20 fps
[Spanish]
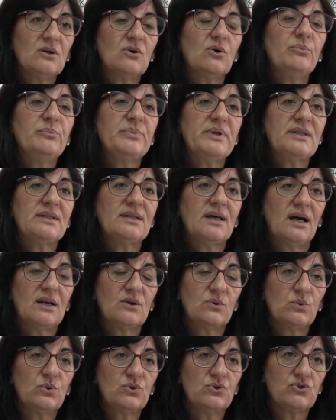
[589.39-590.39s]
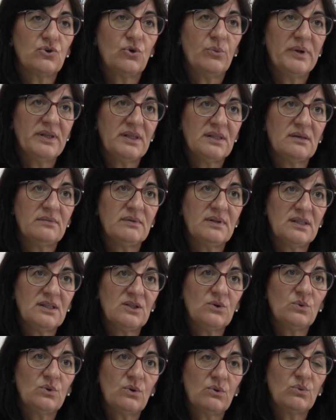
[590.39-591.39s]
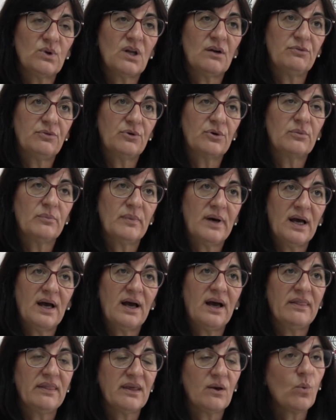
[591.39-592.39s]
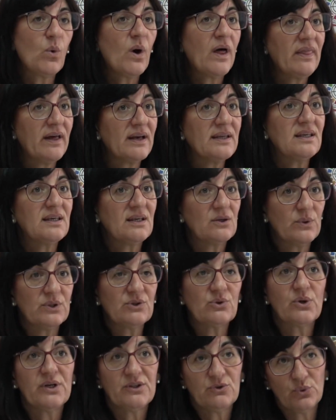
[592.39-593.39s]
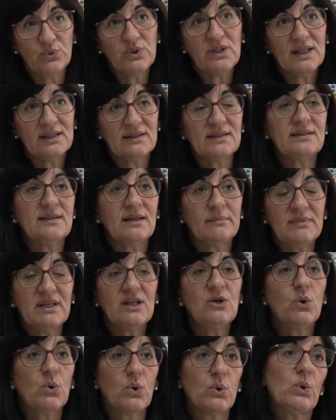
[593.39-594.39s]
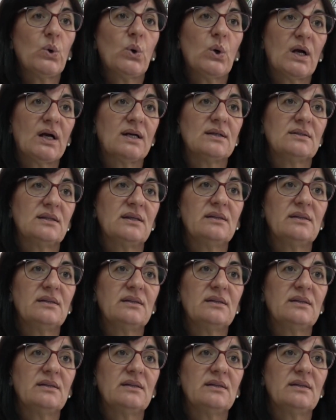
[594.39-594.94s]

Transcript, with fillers: con vistas al curso 2021 de una forma adecuada y que nuestros estudiantes también lo conozcan,